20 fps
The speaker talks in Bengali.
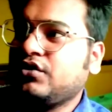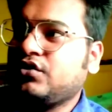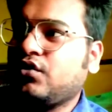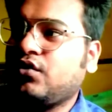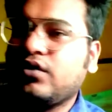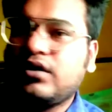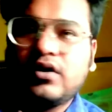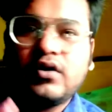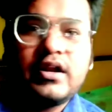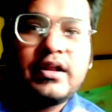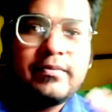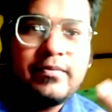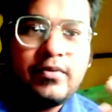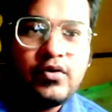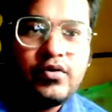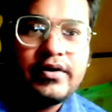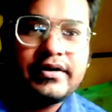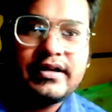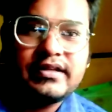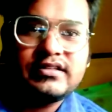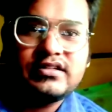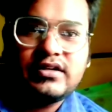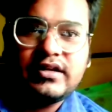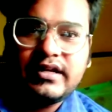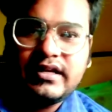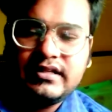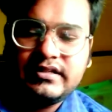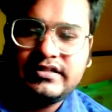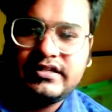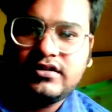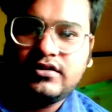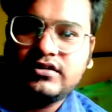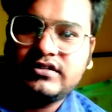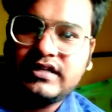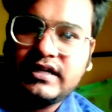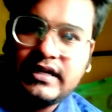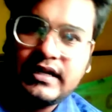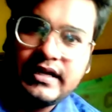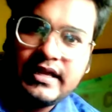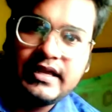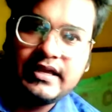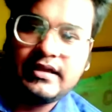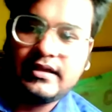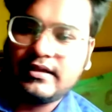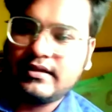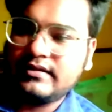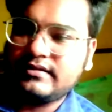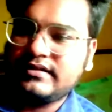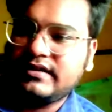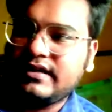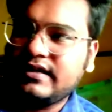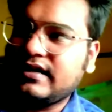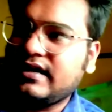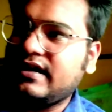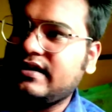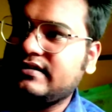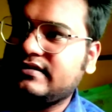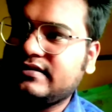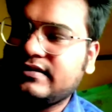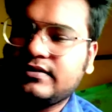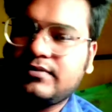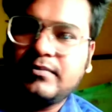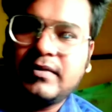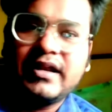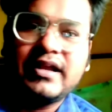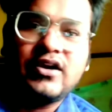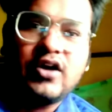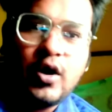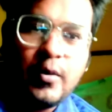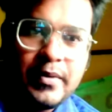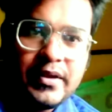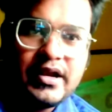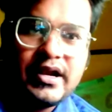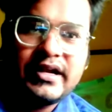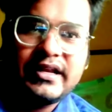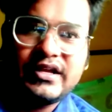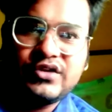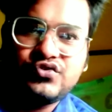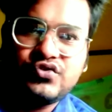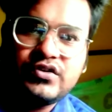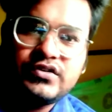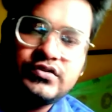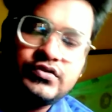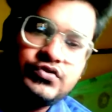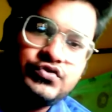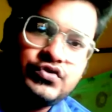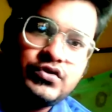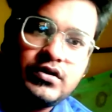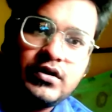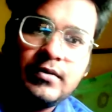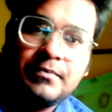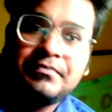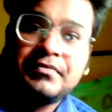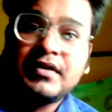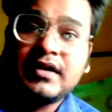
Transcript: তো ওটা অনেক বড় একটা চ্যানেল ছিল সেটাকে সেটা গায়ে মানে কপিরাইট কিছু ইস্যুর জন্য